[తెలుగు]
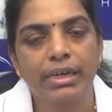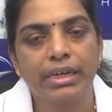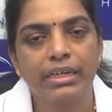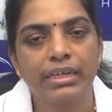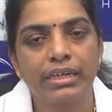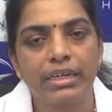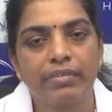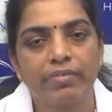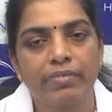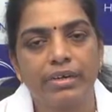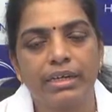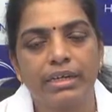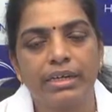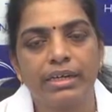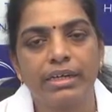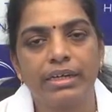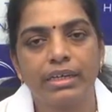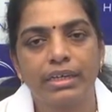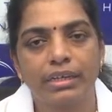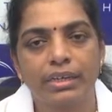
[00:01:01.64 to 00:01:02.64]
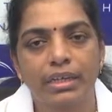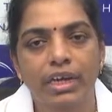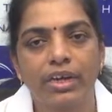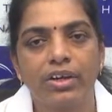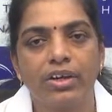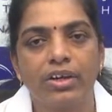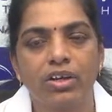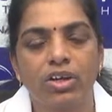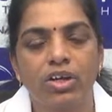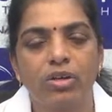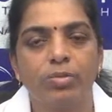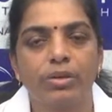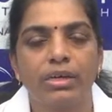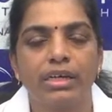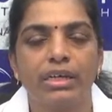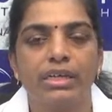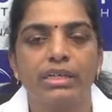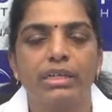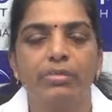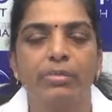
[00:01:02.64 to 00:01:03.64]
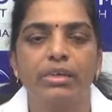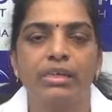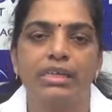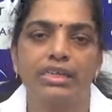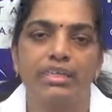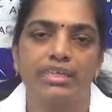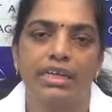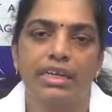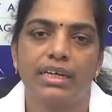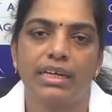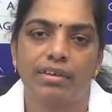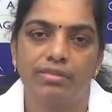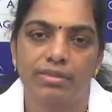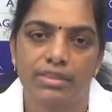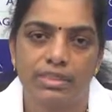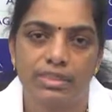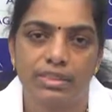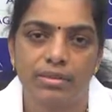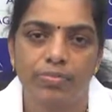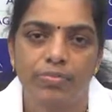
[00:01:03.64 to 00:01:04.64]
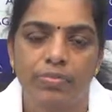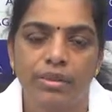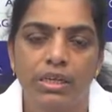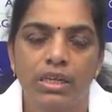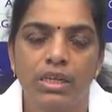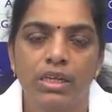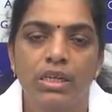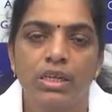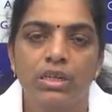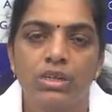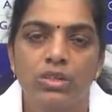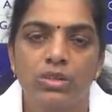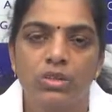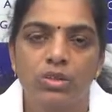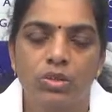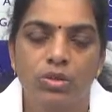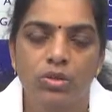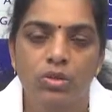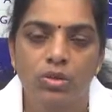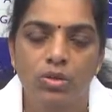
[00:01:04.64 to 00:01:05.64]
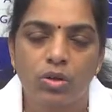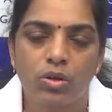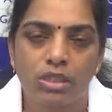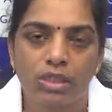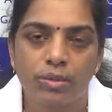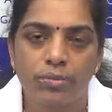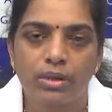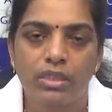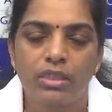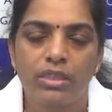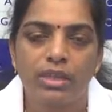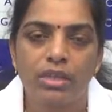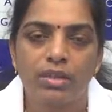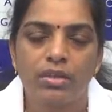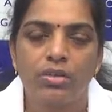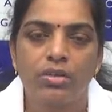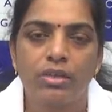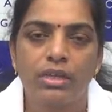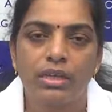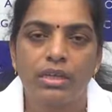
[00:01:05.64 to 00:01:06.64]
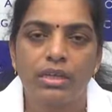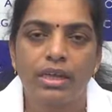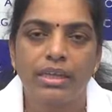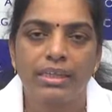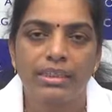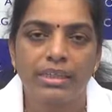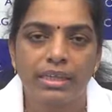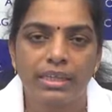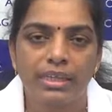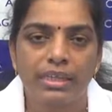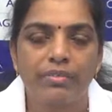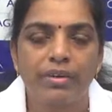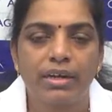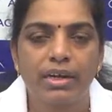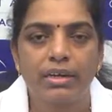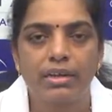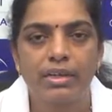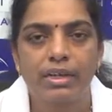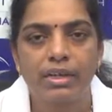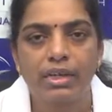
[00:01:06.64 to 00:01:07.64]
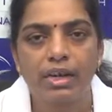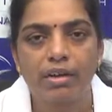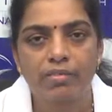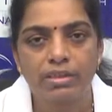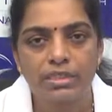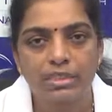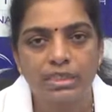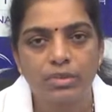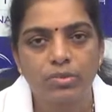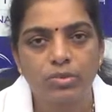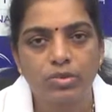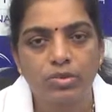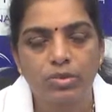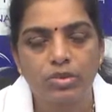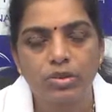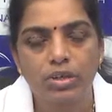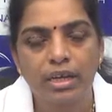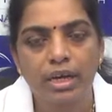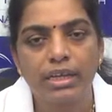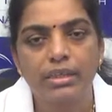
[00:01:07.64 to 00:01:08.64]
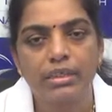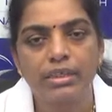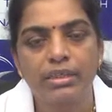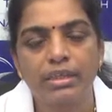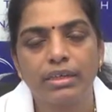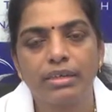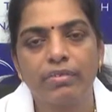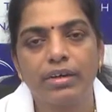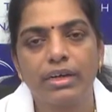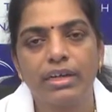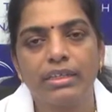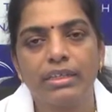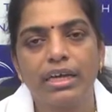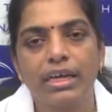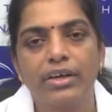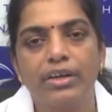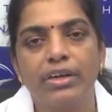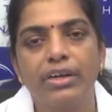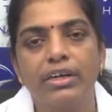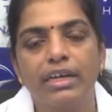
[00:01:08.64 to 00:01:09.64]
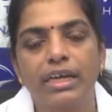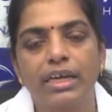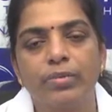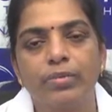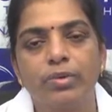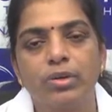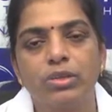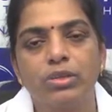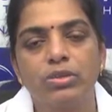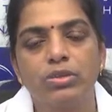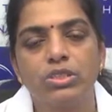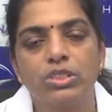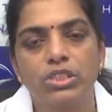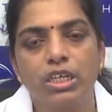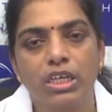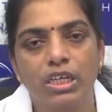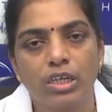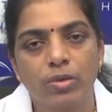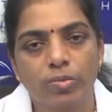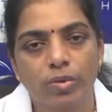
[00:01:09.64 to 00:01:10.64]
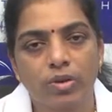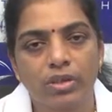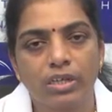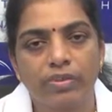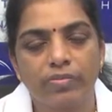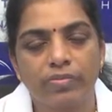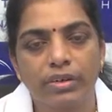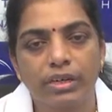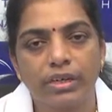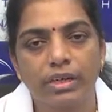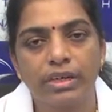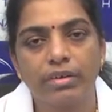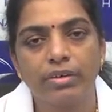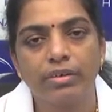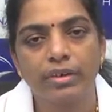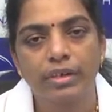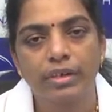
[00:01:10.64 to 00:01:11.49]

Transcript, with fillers: మెయింటైన్ అవ్వాలి అంటే ఈ థైరాయిడ్ హార్మోన్ అనేది మనకి చాలా అవసరం సో కొంతమందిలో ఎంతైతే వాళ్ళకి అవసరం ఉందో అంత వాళ్ళ థైరాయిడ్ ల్యాండ్ ప్రొడ్యూస్ చేయకపోవటం వల్ల